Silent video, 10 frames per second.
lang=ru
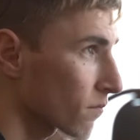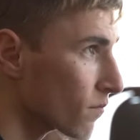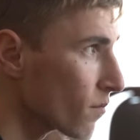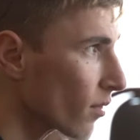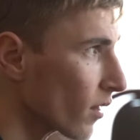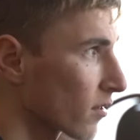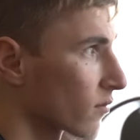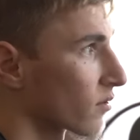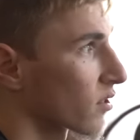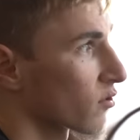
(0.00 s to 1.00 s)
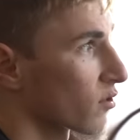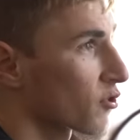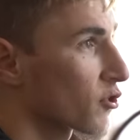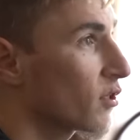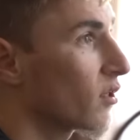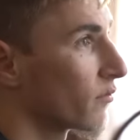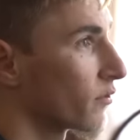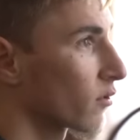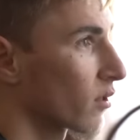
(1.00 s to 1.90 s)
Больно было, да? За, зажили, и все,